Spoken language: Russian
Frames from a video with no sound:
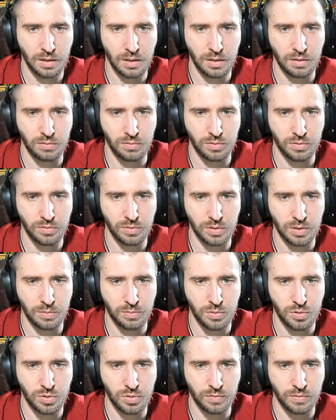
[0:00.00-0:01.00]
А у него там
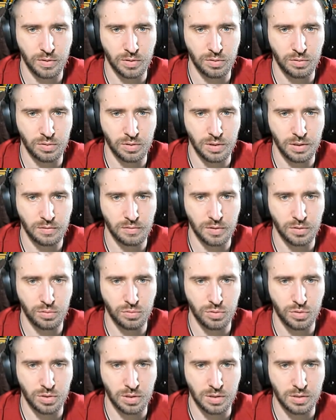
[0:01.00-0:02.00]
еще вод... не
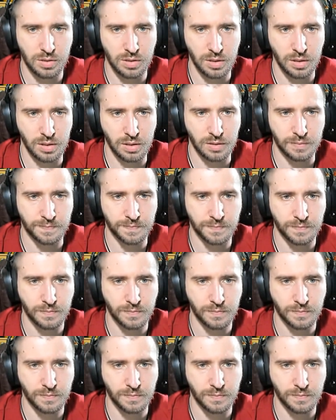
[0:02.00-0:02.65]
водушка сильно.